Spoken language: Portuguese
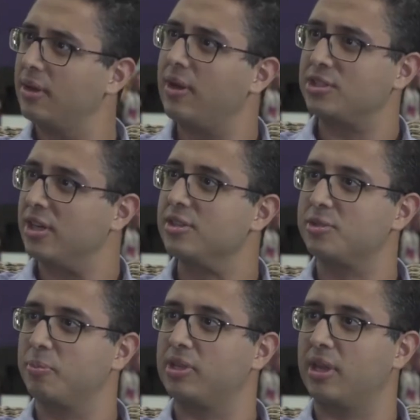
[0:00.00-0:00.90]
eu acho que é
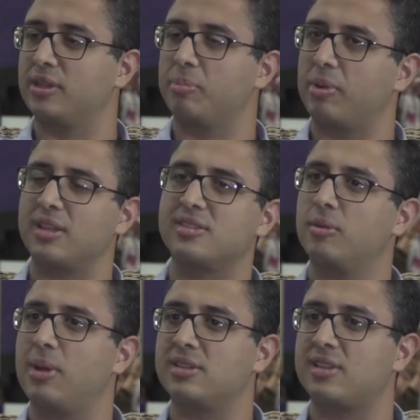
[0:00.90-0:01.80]
isso, porque depilação
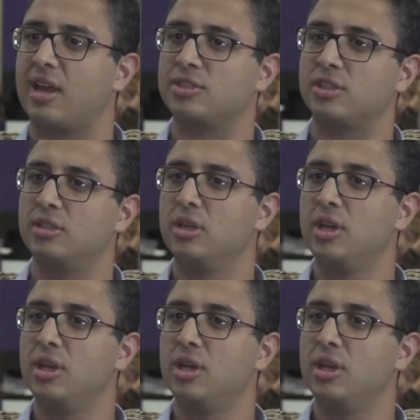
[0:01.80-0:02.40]
e massagem.